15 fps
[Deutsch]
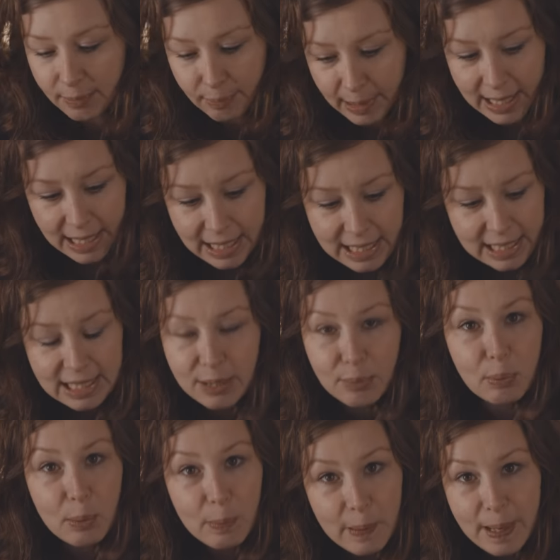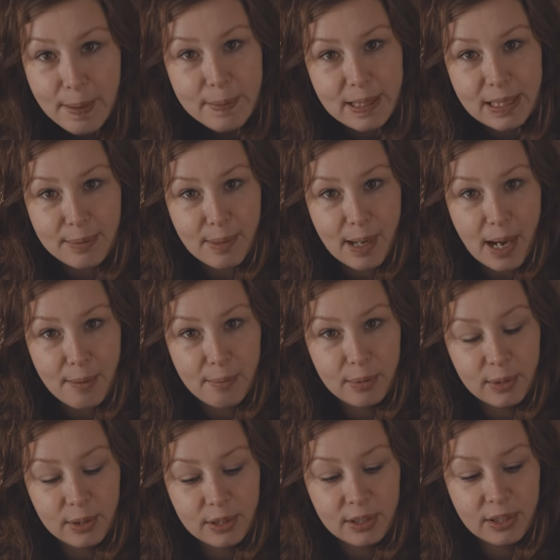bei denen ich diese Probleme nicht mehr habe.
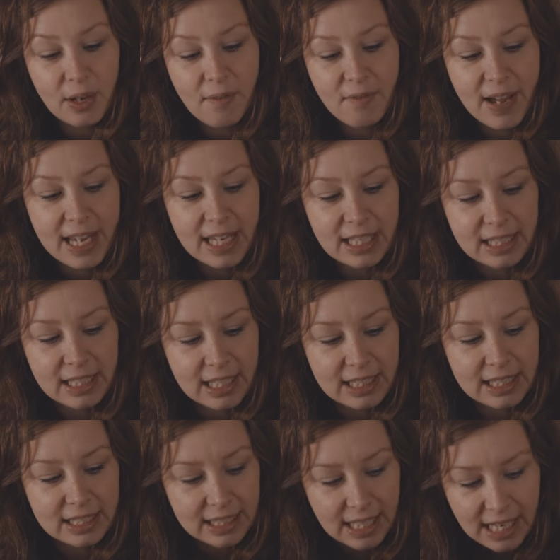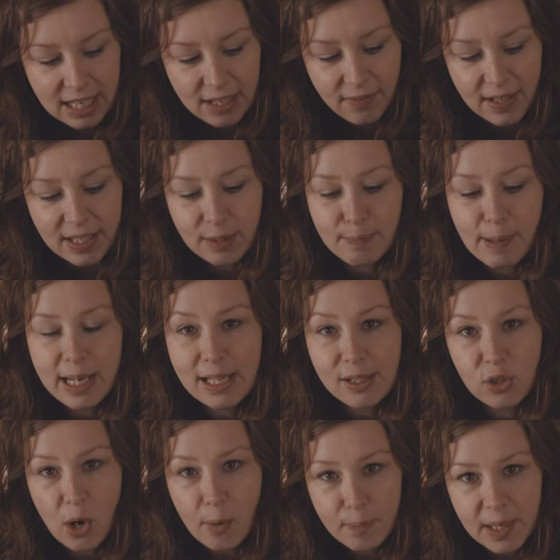Und welche das sind, was meine
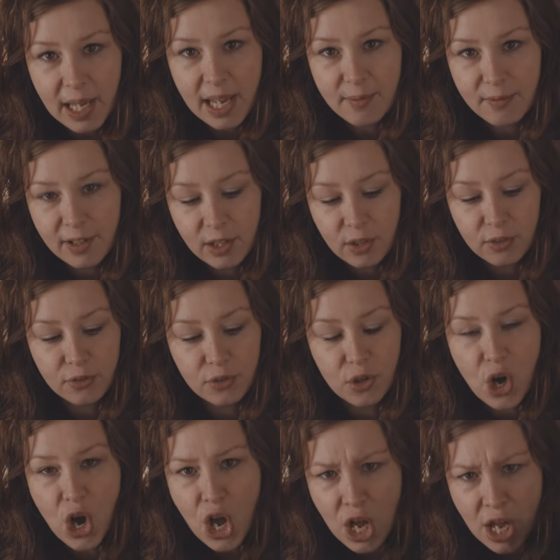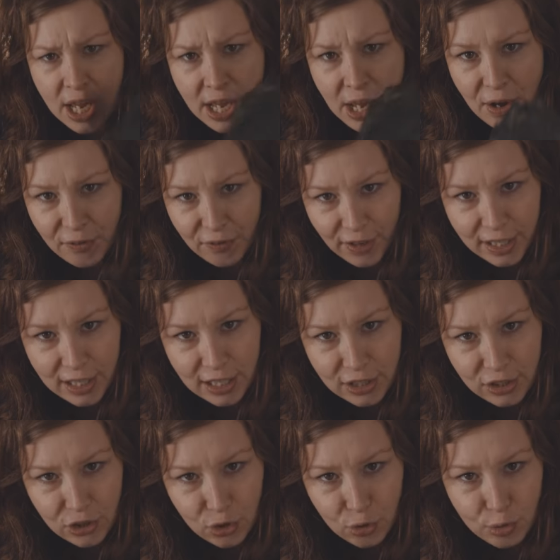Top 3 Empfehlungen für
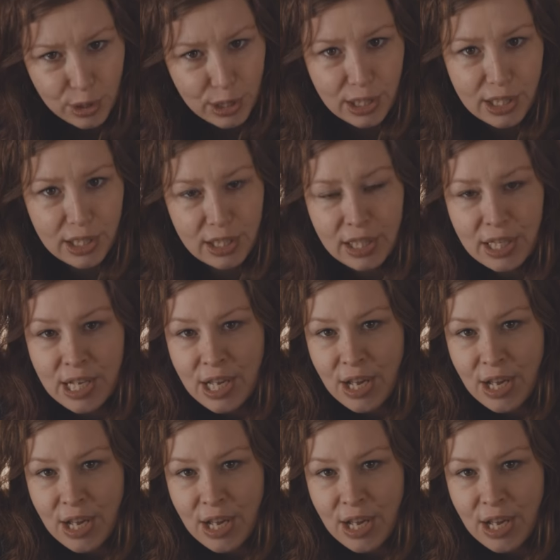Wanderschuhe,